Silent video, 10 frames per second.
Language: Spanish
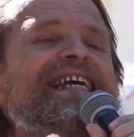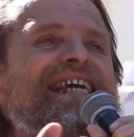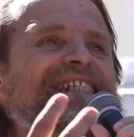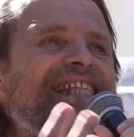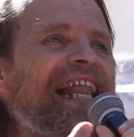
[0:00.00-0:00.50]
y
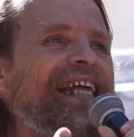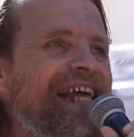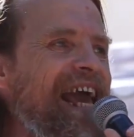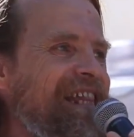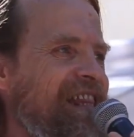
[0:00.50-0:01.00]
que está
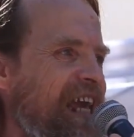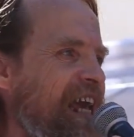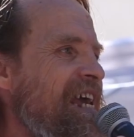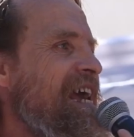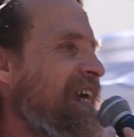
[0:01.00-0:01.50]

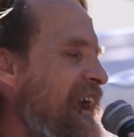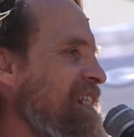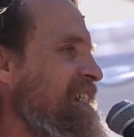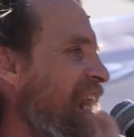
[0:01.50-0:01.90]
latente, que es